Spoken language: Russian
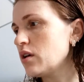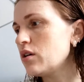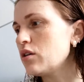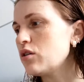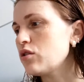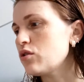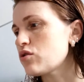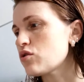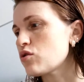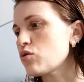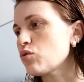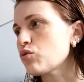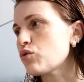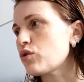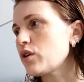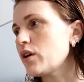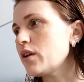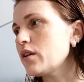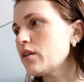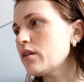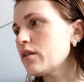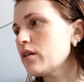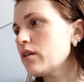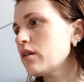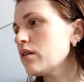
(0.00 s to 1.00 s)
И с
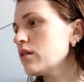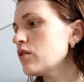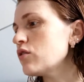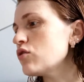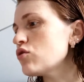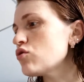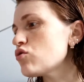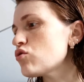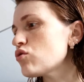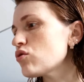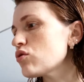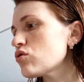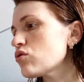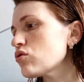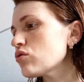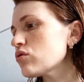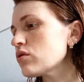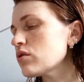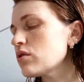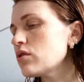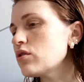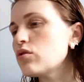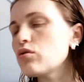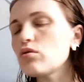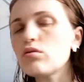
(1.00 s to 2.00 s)
нутеллой, и еще
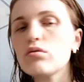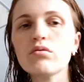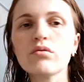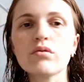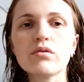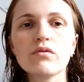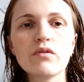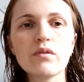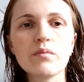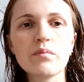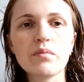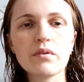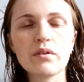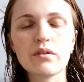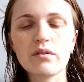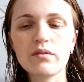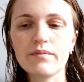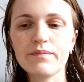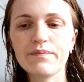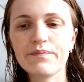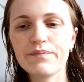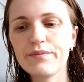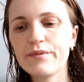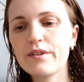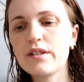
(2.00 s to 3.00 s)
что-то. И йогурт
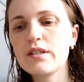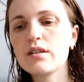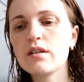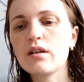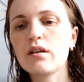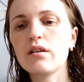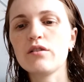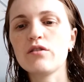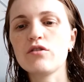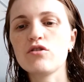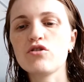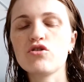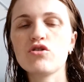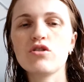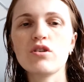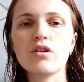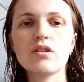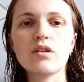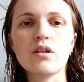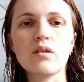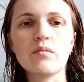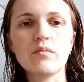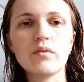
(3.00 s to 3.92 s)
выпила. Не стала нас ждать.